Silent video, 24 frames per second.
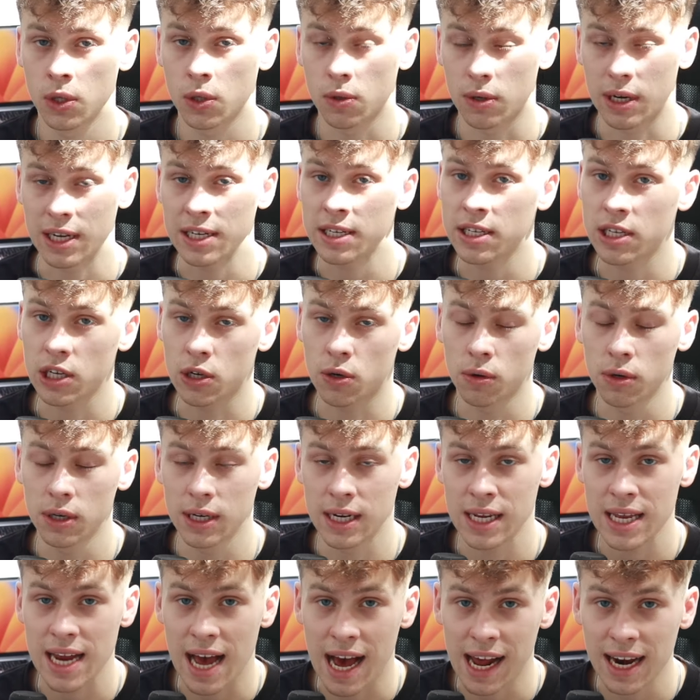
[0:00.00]
sodass die
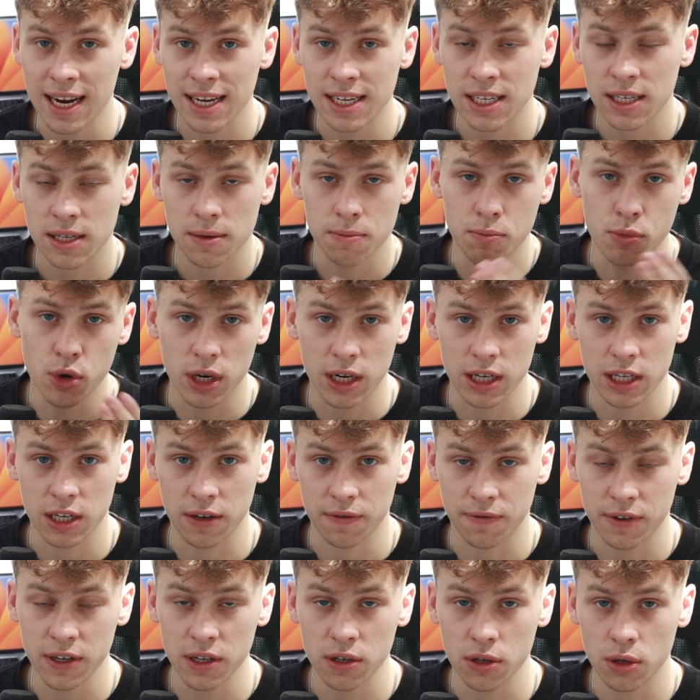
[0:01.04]
Kunden alles Mögliche
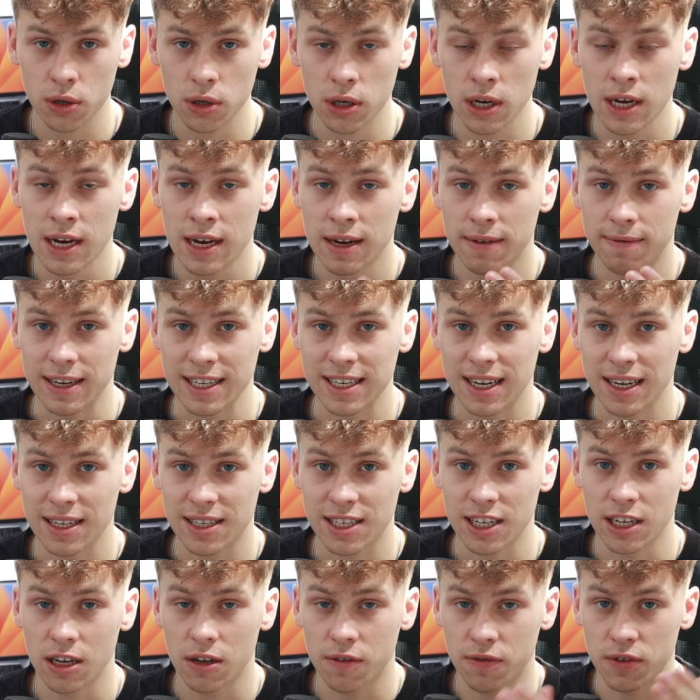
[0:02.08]
finden können, was
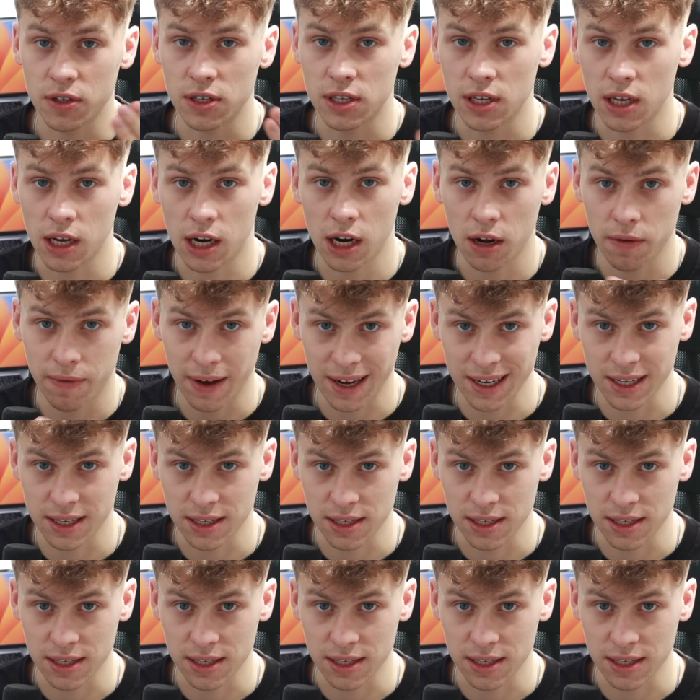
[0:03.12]
letztendlich für sie relevant